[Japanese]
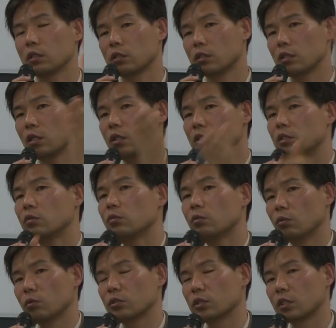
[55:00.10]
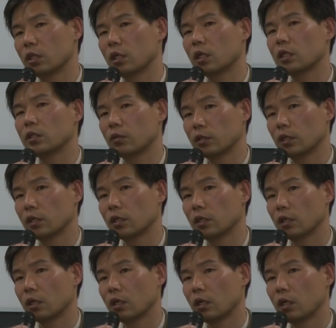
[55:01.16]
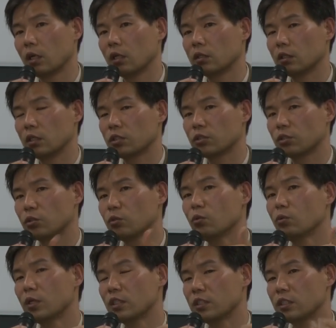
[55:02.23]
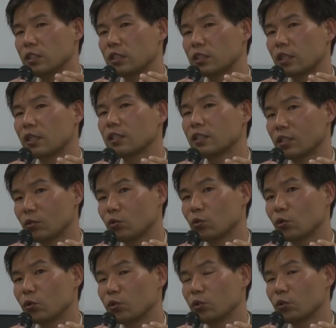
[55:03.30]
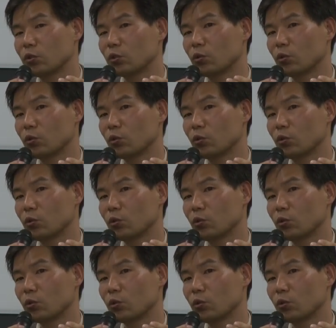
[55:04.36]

政治とのつながりはない。で主張は支持されているという